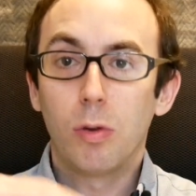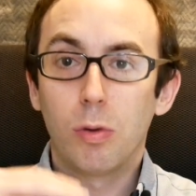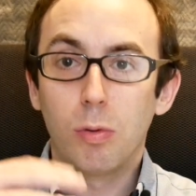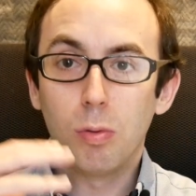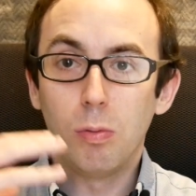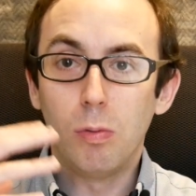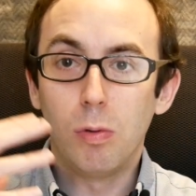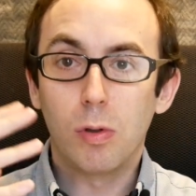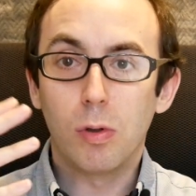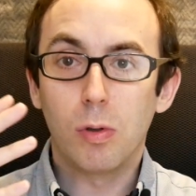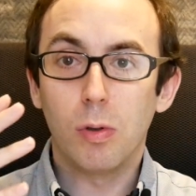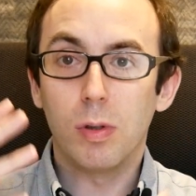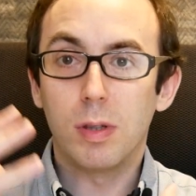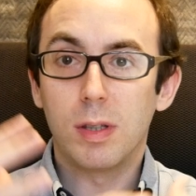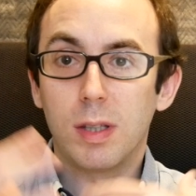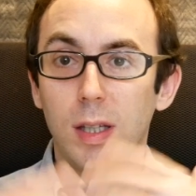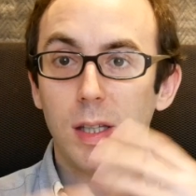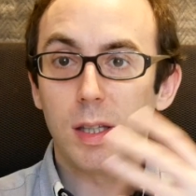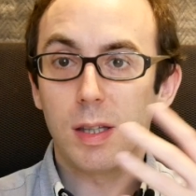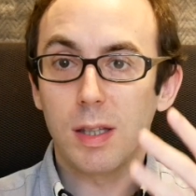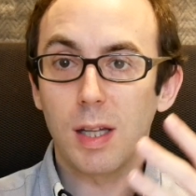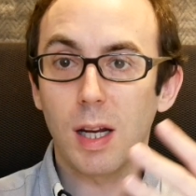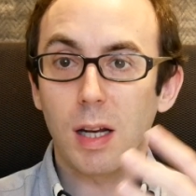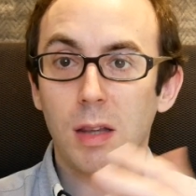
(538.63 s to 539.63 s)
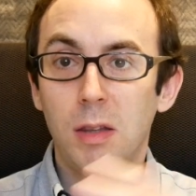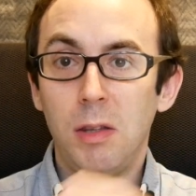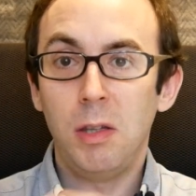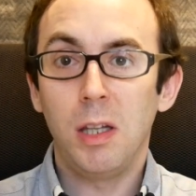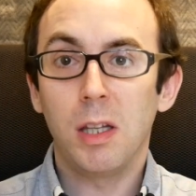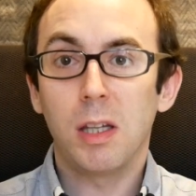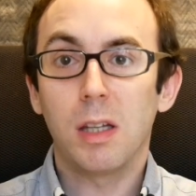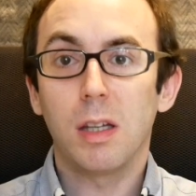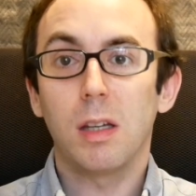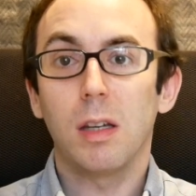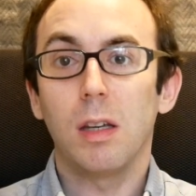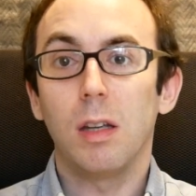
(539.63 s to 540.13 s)
tout le côté
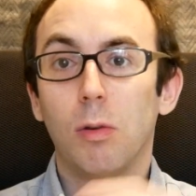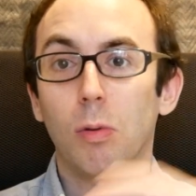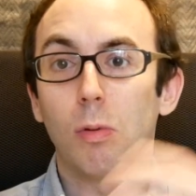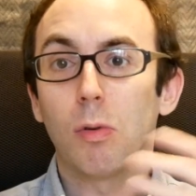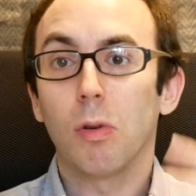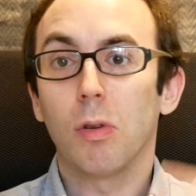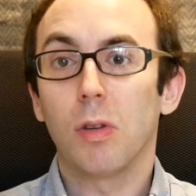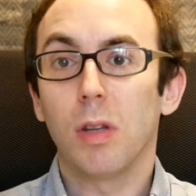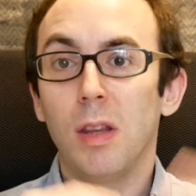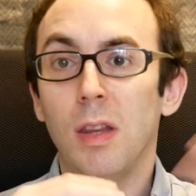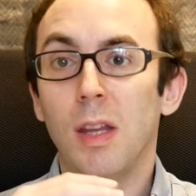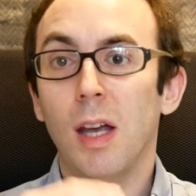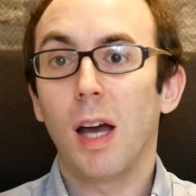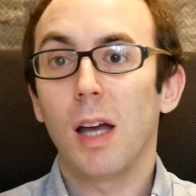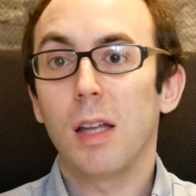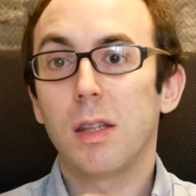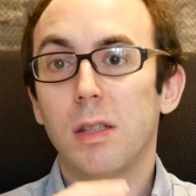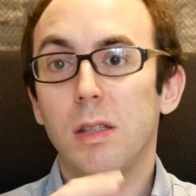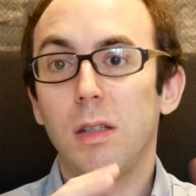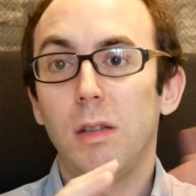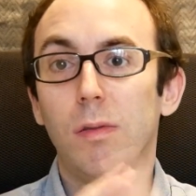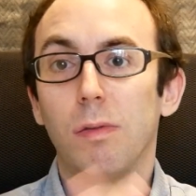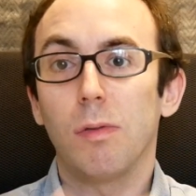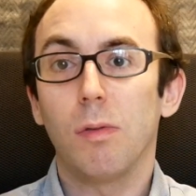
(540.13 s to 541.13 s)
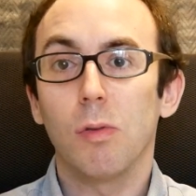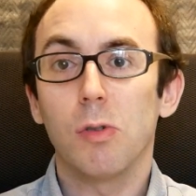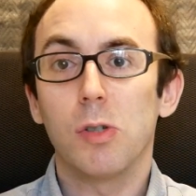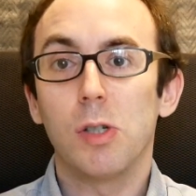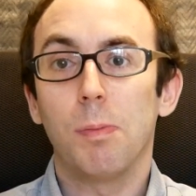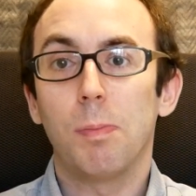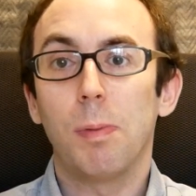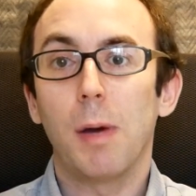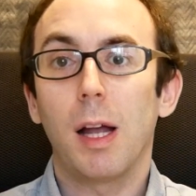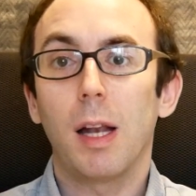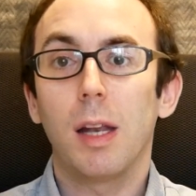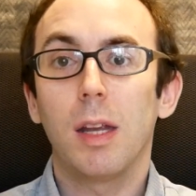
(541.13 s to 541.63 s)
technique et tout le côté narratif dont
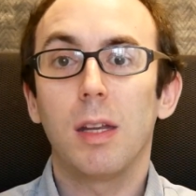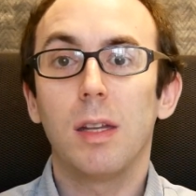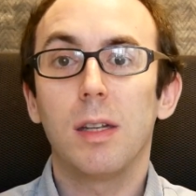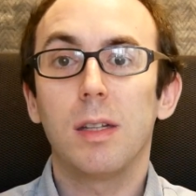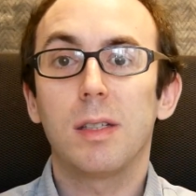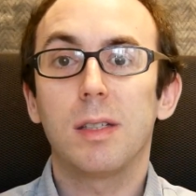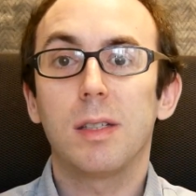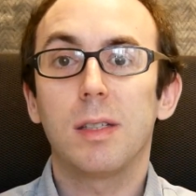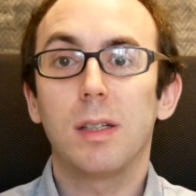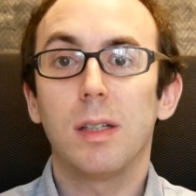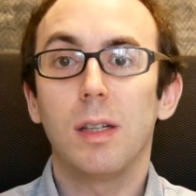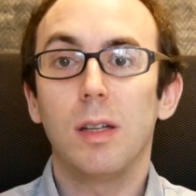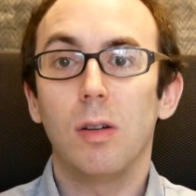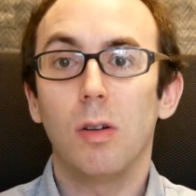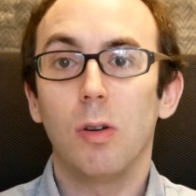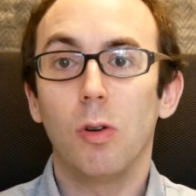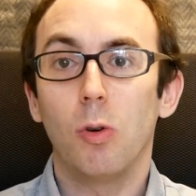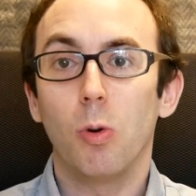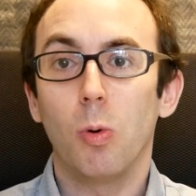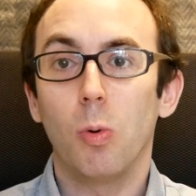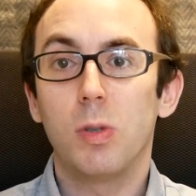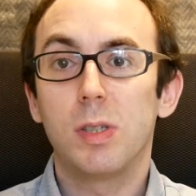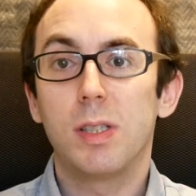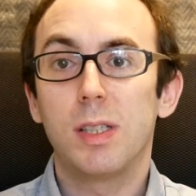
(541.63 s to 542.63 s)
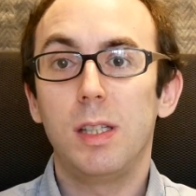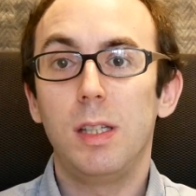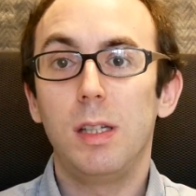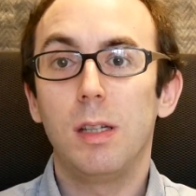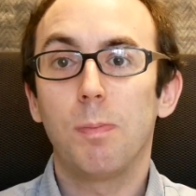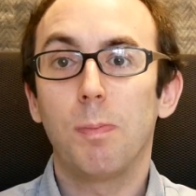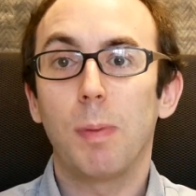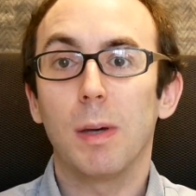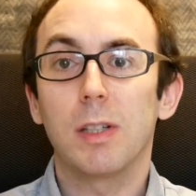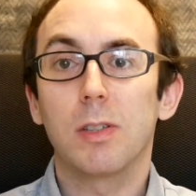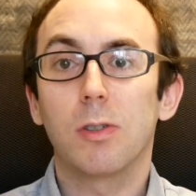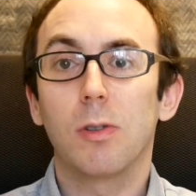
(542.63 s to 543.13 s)
j'ai parlé, c'est aussi
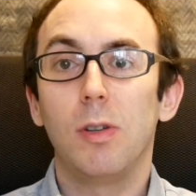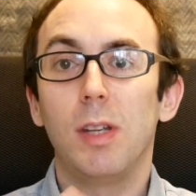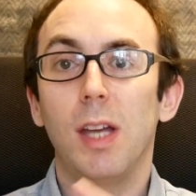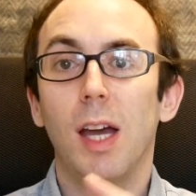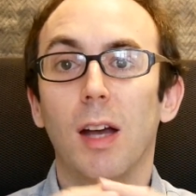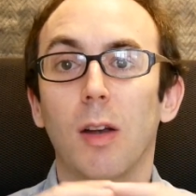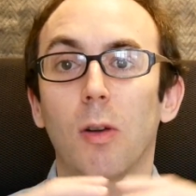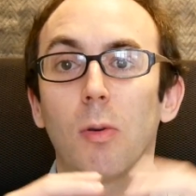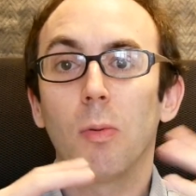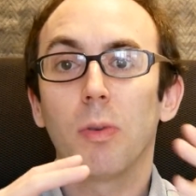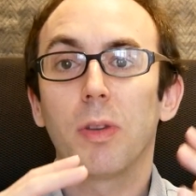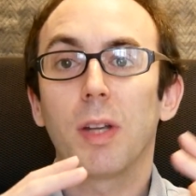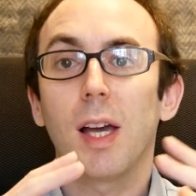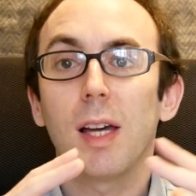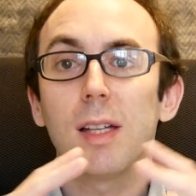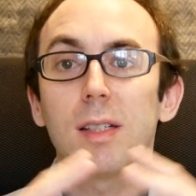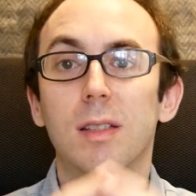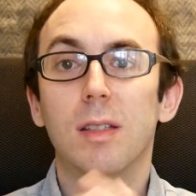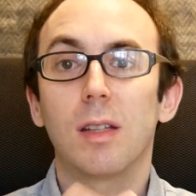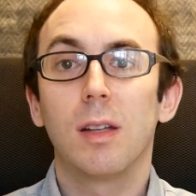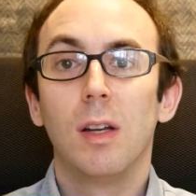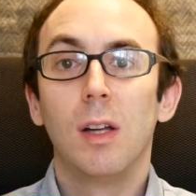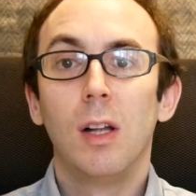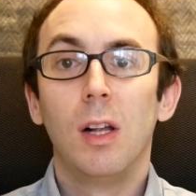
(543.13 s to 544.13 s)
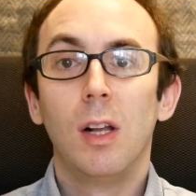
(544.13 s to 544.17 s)
parce qu'il y a un contraste